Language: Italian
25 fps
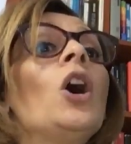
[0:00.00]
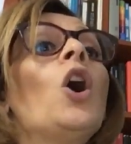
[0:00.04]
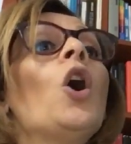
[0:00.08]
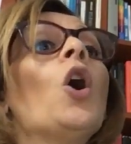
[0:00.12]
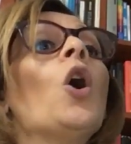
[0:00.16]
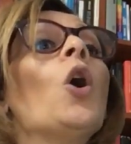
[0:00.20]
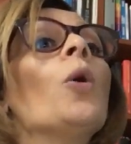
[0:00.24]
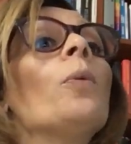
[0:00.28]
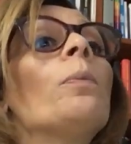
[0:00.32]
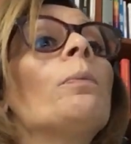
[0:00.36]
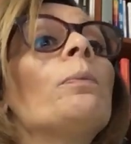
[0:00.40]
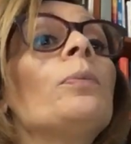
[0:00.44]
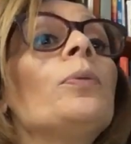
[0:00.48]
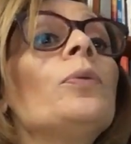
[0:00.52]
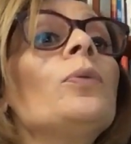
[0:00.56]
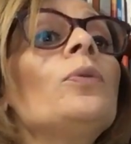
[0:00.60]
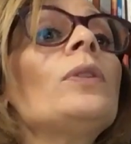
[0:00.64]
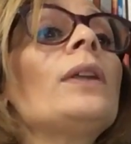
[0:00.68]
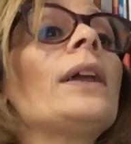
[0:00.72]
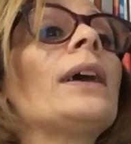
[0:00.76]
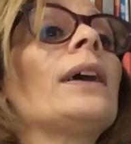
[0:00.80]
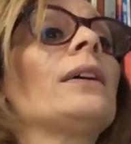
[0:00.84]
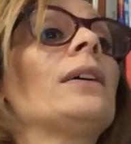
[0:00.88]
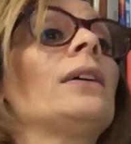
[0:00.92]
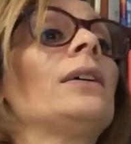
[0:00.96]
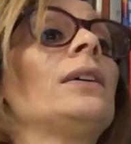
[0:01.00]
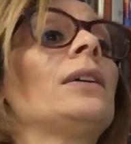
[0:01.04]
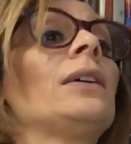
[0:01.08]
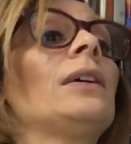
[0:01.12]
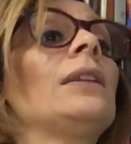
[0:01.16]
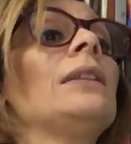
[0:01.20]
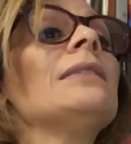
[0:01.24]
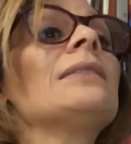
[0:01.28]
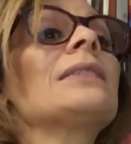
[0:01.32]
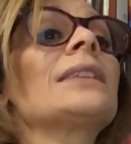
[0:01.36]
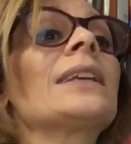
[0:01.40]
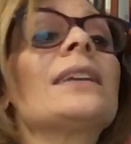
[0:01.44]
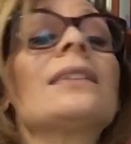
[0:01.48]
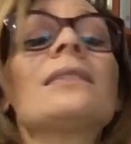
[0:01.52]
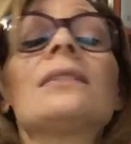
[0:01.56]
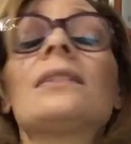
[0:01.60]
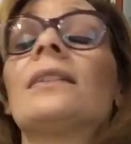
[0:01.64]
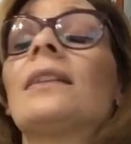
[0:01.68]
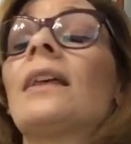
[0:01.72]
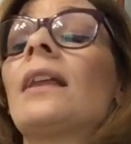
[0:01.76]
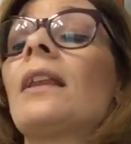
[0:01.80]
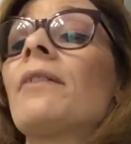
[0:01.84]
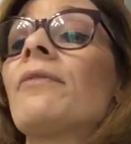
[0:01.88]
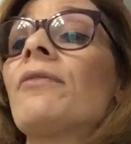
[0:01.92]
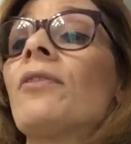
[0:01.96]
oppure eh, gli scherzi
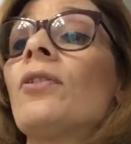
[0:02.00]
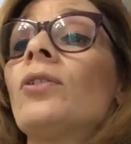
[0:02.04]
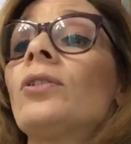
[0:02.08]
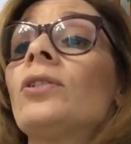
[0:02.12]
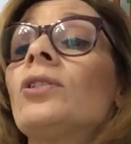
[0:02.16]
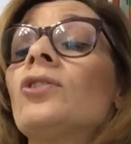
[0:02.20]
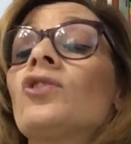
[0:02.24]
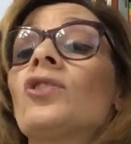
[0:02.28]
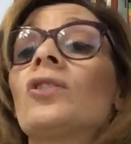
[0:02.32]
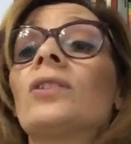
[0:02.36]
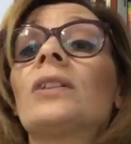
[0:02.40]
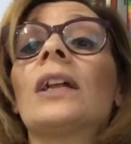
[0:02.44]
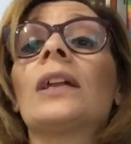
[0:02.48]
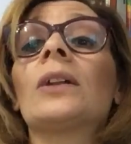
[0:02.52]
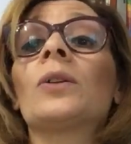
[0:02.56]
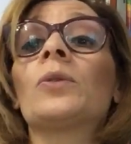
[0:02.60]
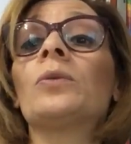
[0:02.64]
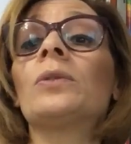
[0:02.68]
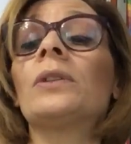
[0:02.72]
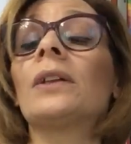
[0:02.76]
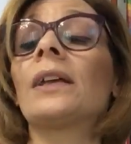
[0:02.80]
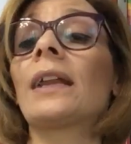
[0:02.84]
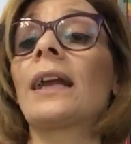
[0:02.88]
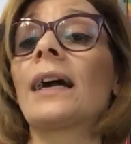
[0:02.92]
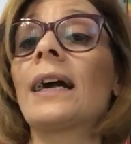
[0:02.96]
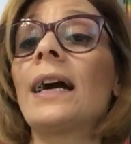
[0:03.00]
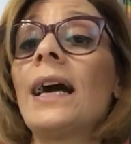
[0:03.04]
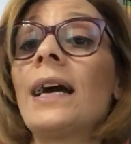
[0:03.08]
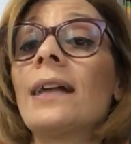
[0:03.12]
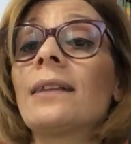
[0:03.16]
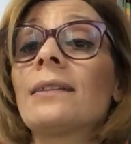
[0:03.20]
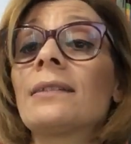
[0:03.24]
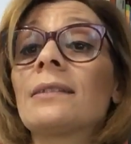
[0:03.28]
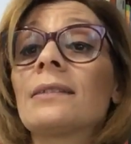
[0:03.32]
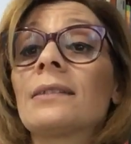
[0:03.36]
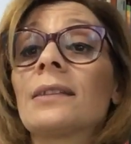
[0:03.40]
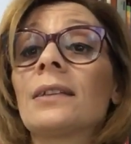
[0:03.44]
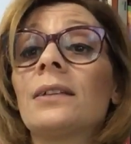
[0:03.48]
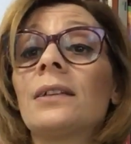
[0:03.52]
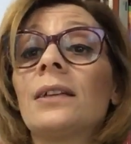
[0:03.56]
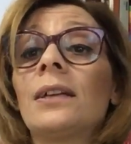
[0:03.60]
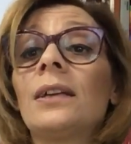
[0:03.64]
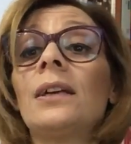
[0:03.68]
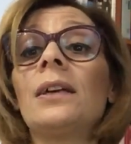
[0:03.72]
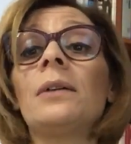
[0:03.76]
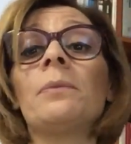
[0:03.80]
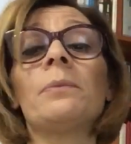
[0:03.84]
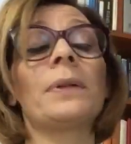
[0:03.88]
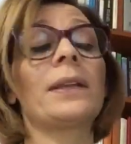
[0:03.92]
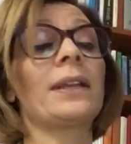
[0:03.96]
telefonici di alcune ragazze,
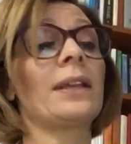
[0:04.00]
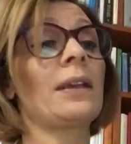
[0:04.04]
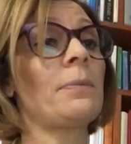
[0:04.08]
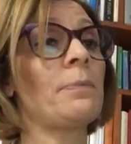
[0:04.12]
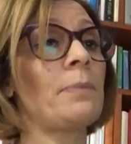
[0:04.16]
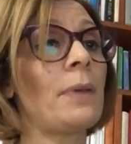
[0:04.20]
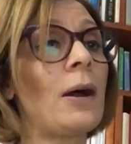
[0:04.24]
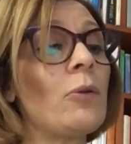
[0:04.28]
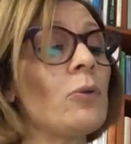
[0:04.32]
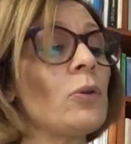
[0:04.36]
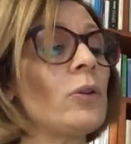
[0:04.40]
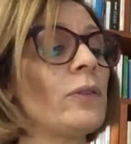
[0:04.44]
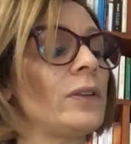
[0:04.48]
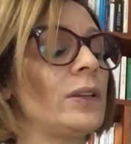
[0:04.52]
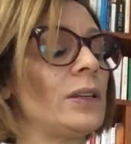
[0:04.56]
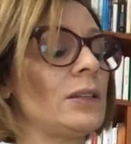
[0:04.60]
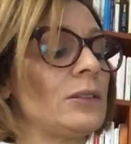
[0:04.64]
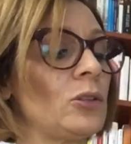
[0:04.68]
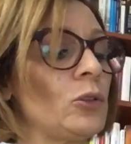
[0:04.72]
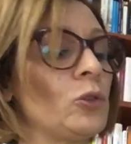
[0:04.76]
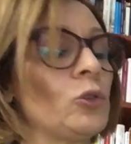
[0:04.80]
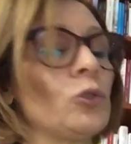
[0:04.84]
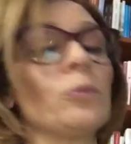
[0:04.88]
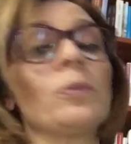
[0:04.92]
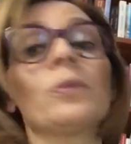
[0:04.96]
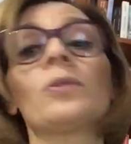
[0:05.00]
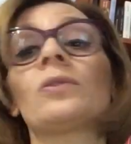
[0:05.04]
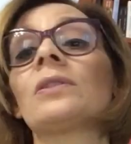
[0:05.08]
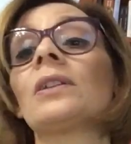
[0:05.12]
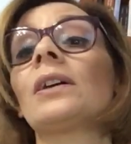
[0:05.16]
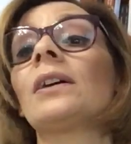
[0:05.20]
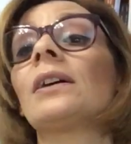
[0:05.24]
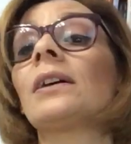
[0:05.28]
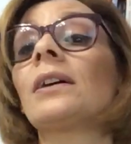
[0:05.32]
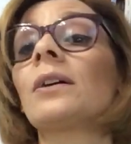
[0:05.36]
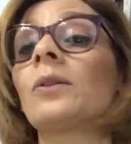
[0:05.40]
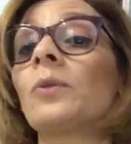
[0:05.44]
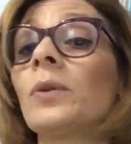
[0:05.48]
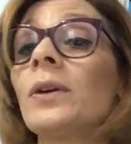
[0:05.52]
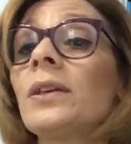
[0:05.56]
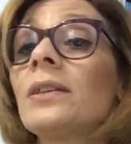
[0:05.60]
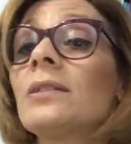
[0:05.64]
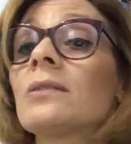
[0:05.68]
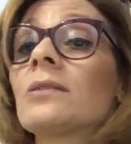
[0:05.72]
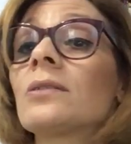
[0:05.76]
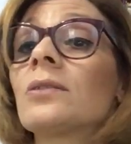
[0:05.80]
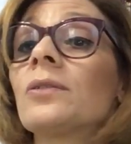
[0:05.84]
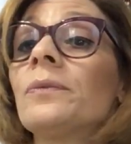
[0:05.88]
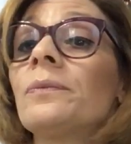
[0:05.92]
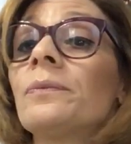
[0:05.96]
perché Paolo viene sottoposto anche a
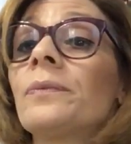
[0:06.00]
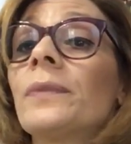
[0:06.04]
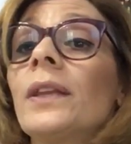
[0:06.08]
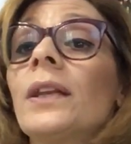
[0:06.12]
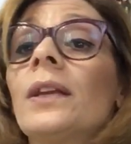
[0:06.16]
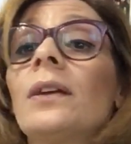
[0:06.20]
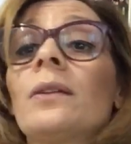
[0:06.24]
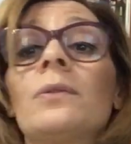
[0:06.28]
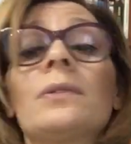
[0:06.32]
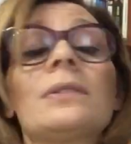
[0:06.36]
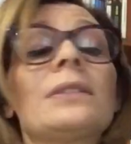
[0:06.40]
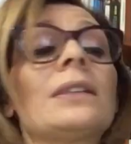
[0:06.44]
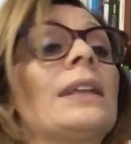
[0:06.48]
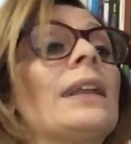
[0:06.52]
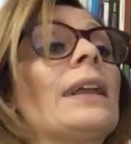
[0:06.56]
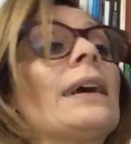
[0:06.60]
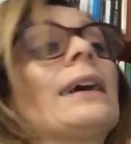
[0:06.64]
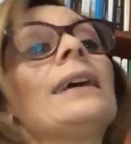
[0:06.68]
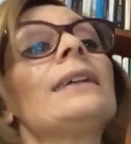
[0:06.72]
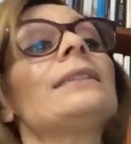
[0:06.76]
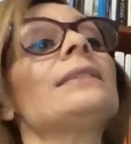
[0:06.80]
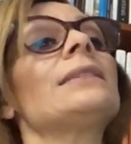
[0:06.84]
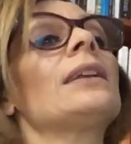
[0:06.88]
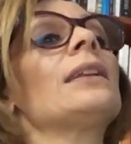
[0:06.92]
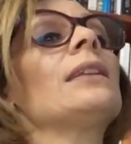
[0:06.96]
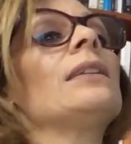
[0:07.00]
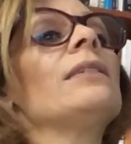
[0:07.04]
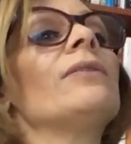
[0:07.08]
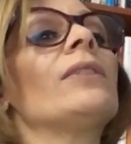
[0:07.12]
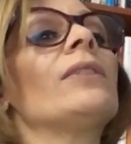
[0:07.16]
questo. Queste ragazze gli